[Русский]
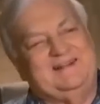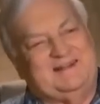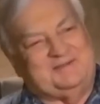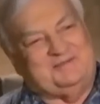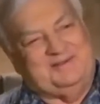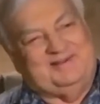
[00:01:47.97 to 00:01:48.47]

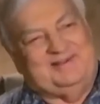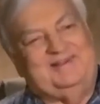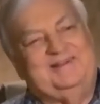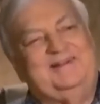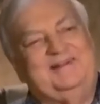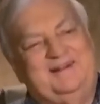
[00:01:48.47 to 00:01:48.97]
как
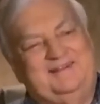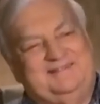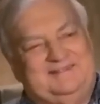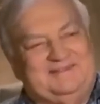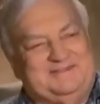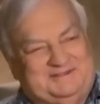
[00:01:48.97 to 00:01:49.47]
пел
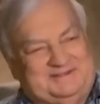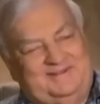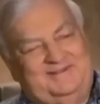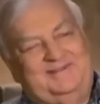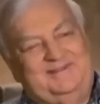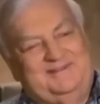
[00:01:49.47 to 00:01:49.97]
Андрюша
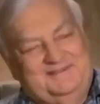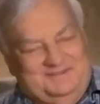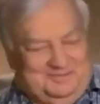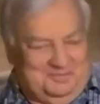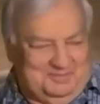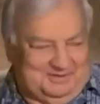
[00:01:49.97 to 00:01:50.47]

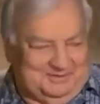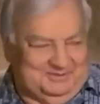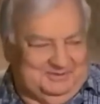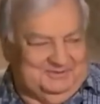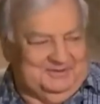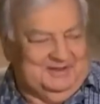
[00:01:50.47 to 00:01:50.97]

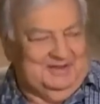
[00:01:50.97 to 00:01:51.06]
Миронов.